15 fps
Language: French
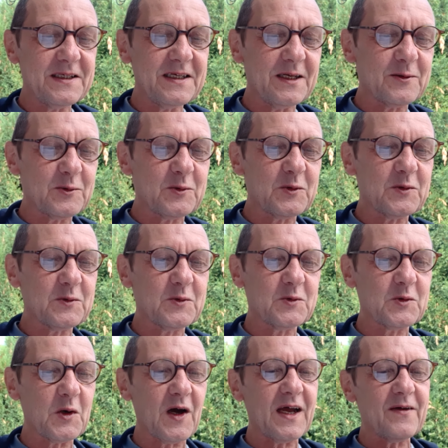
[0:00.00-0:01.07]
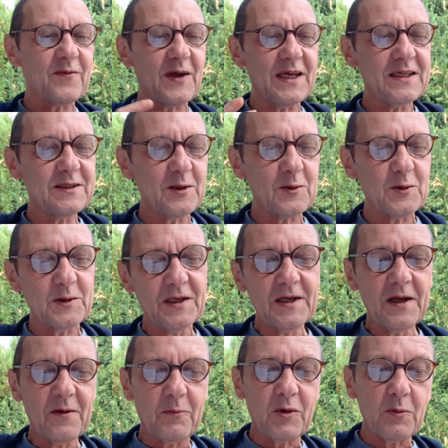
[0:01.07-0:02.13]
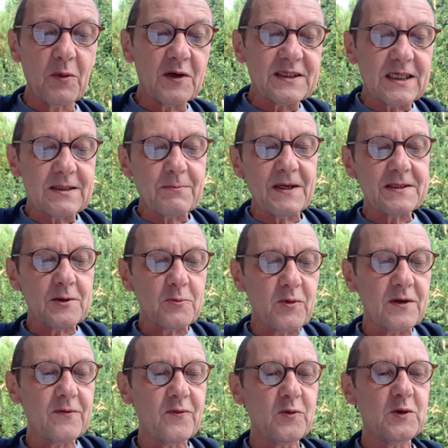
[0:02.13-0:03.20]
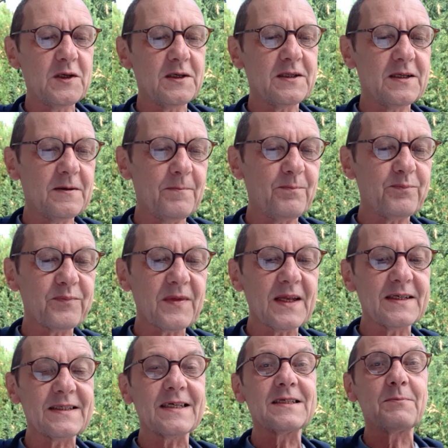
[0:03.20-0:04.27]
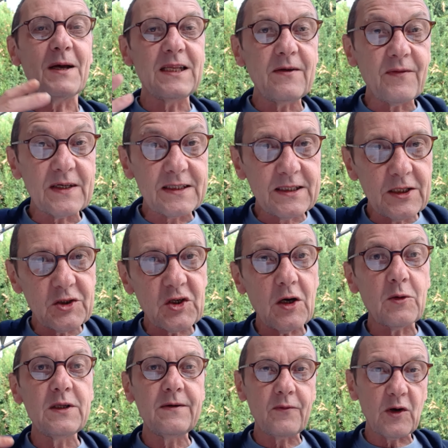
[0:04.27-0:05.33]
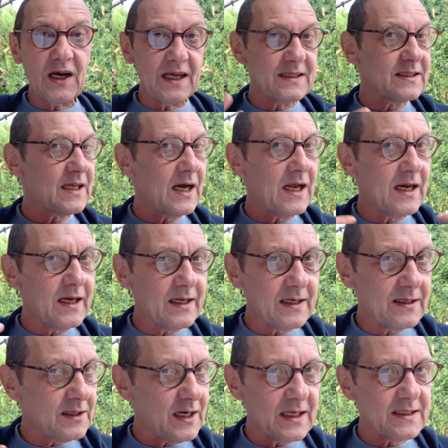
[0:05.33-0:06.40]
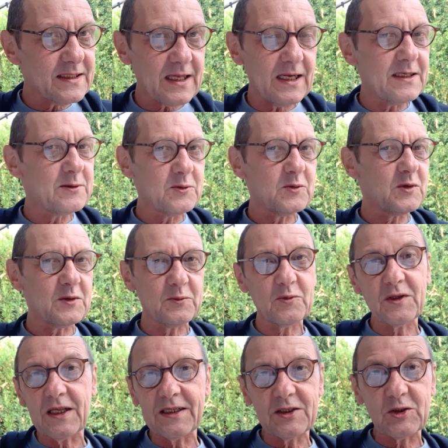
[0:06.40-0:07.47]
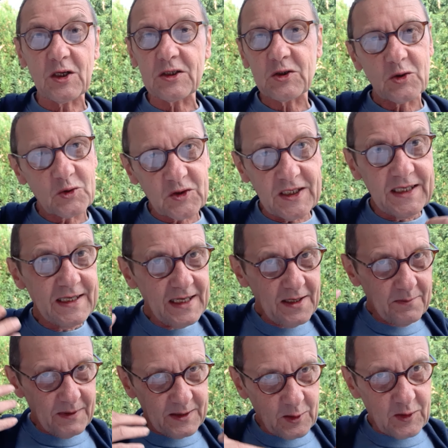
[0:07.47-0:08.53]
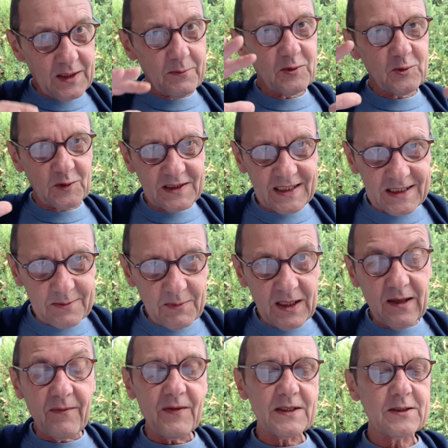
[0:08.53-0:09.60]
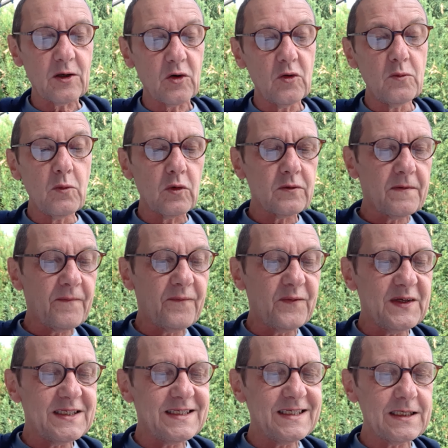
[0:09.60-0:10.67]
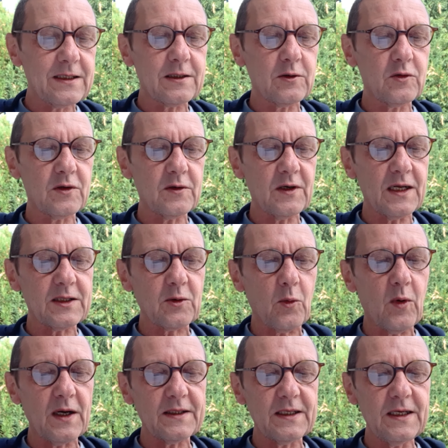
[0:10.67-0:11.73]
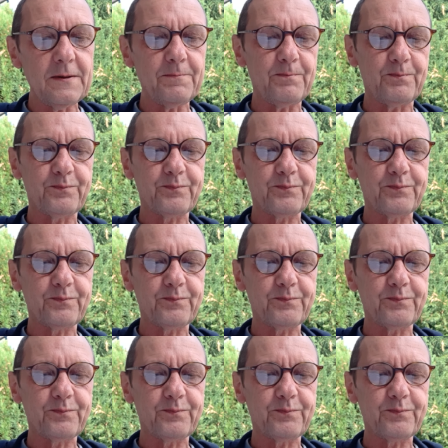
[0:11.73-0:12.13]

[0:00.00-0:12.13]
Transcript: Il y a tout, tout, ce Dans le... Pour le moment, ça se place au point de vue de. ça se manifeste déjà au niveau de l'astral. Hein. Dans l'astral, tout, tout, a déjà changé. Maintenant, on a besoin que ça se manifeste dans le monde physique de, la 3D.